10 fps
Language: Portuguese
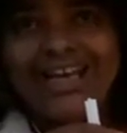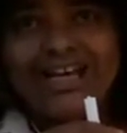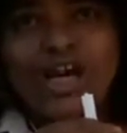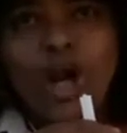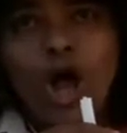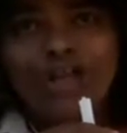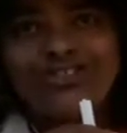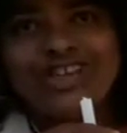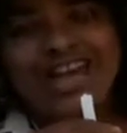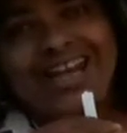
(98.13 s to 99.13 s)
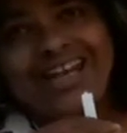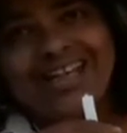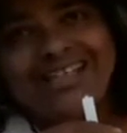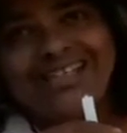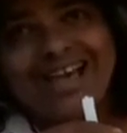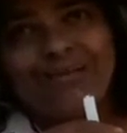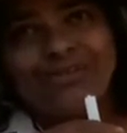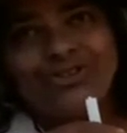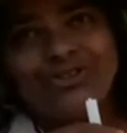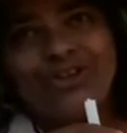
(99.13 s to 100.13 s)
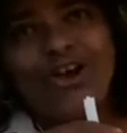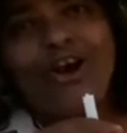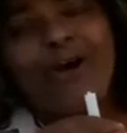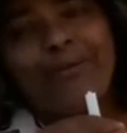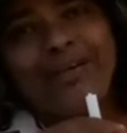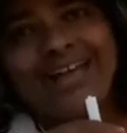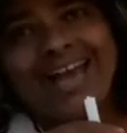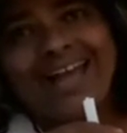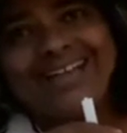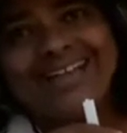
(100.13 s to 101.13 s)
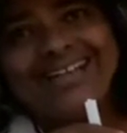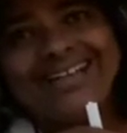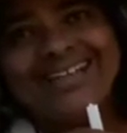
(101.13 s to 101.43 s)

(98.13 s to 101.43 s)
nós te agradecemos. Obrigada.